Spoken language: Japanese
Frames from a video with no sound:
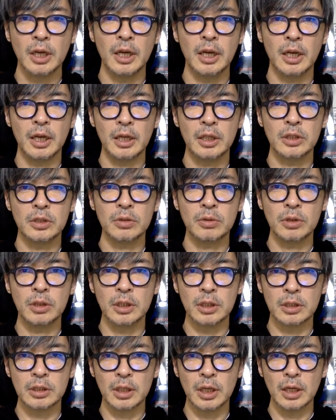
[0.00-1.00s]
えー、非常に
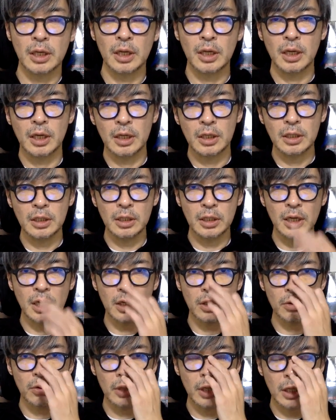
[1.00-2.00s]
ですね、えー、いい
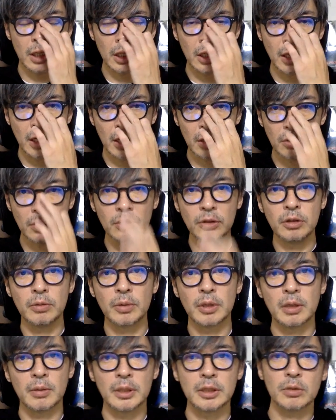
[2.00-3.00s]
環境になってきたなというふうに
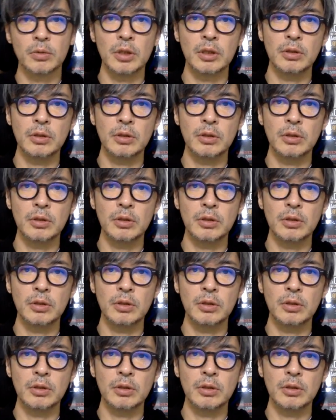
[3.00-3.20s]
思っています。